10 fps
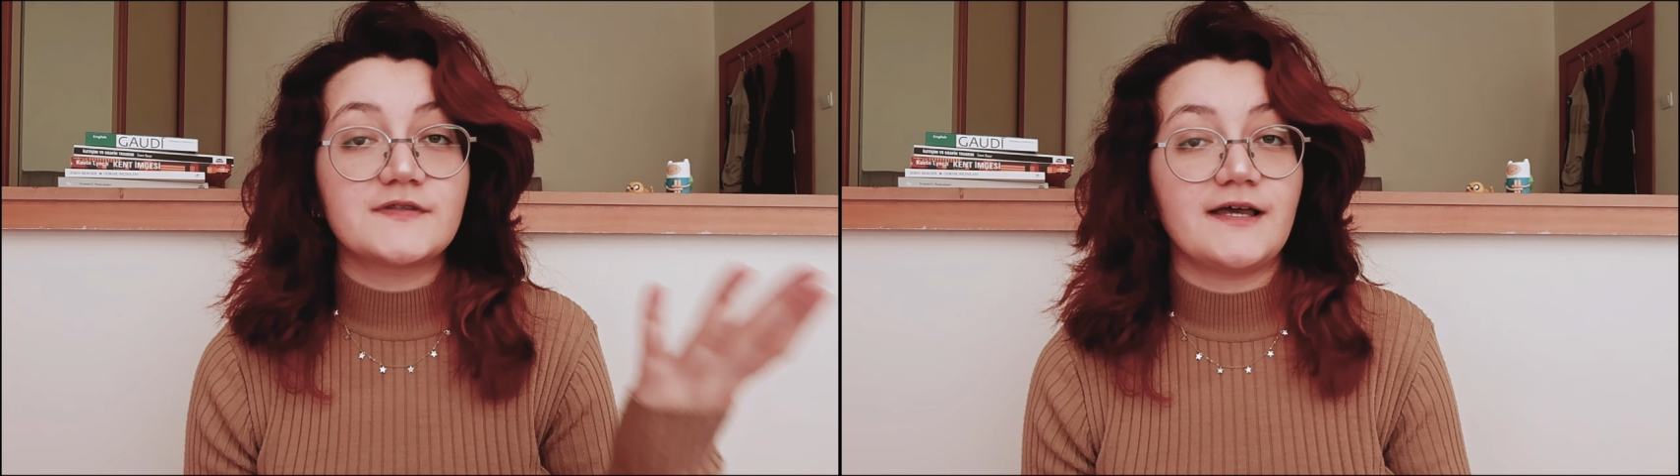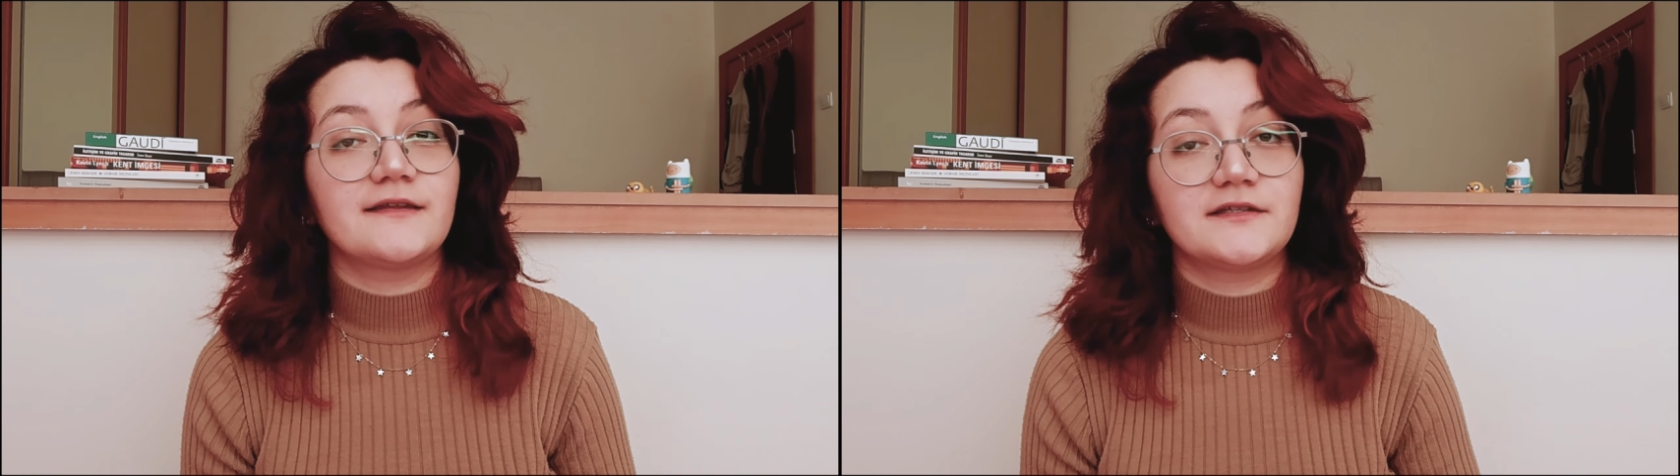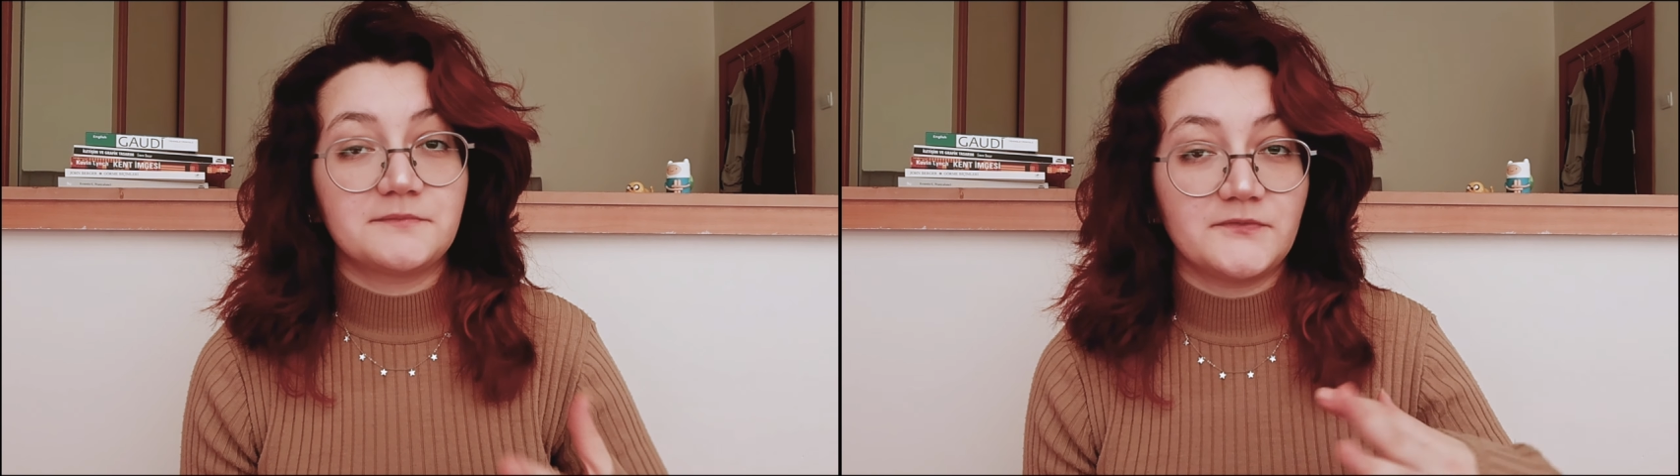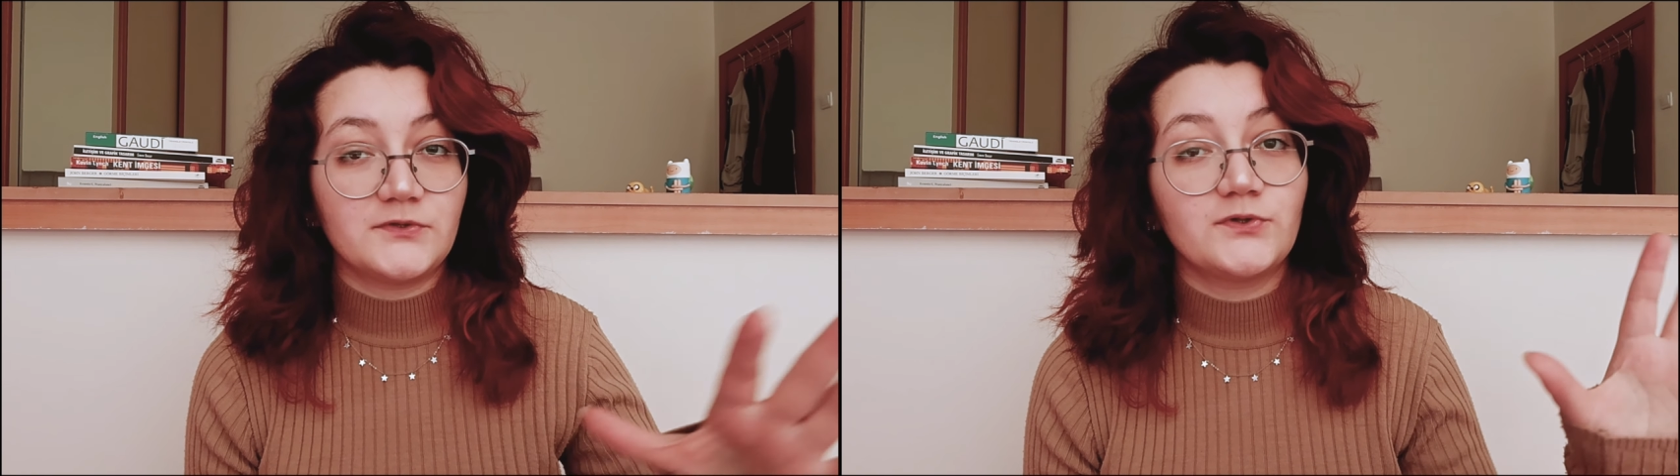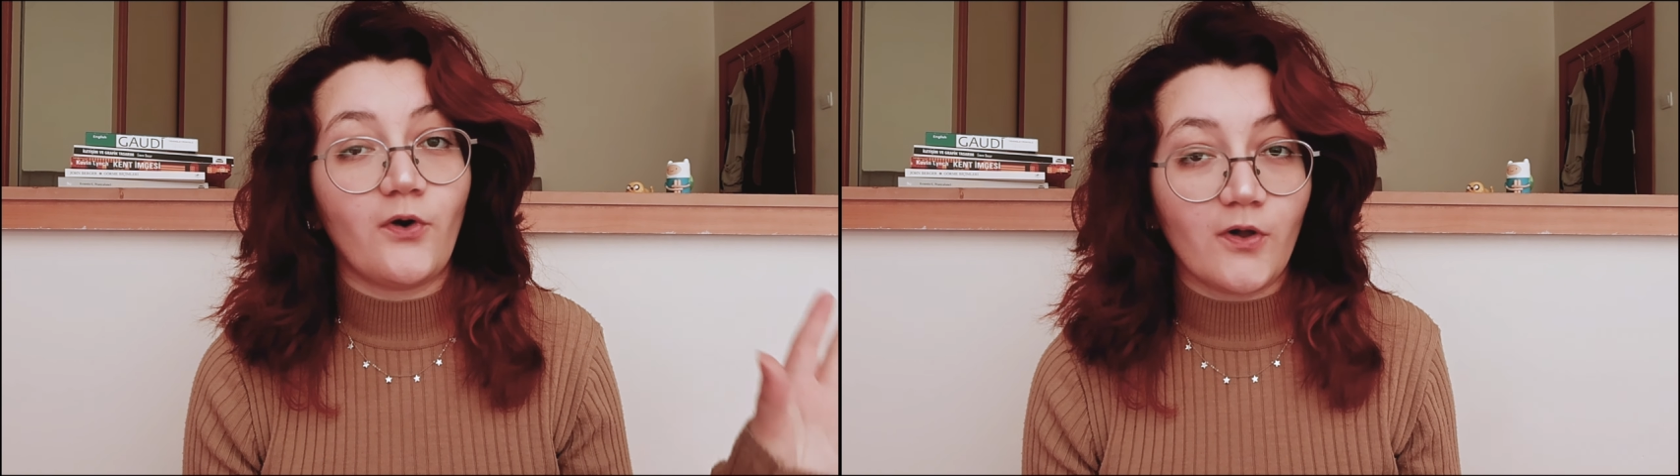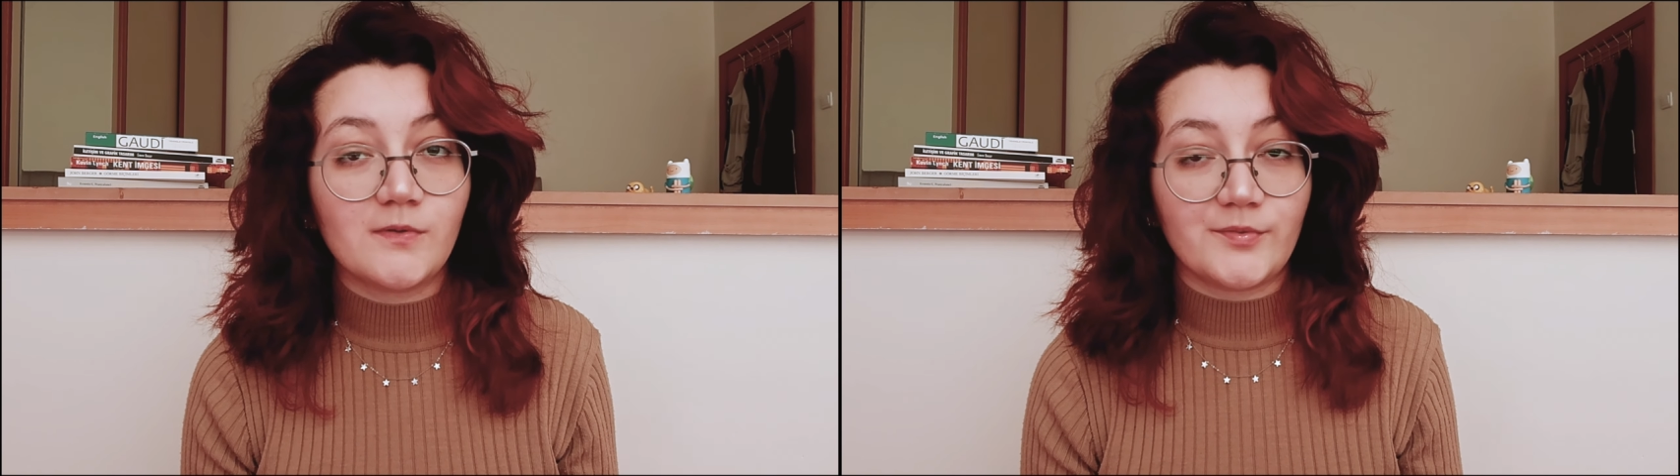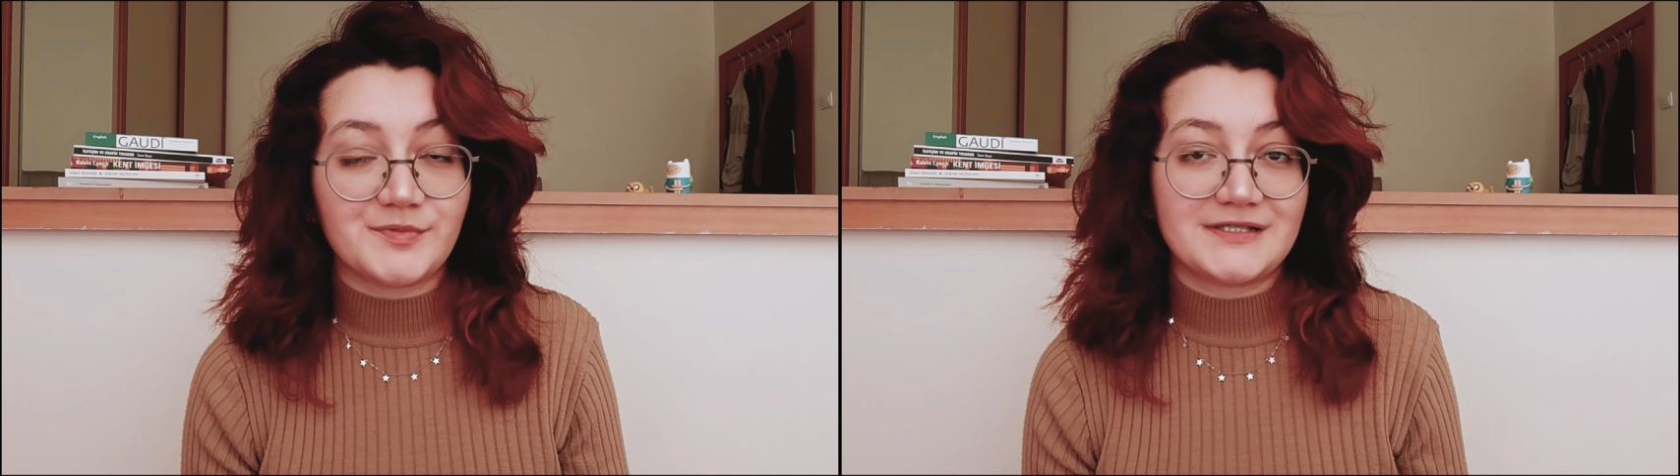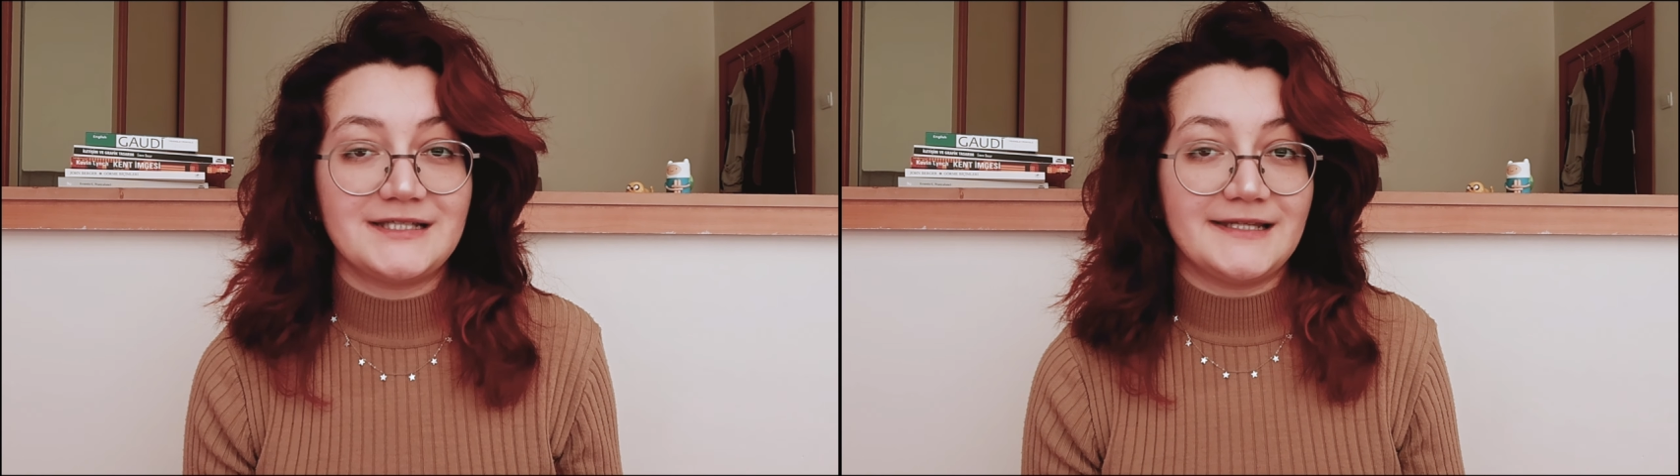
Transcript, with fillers: saatlik bir video olmaması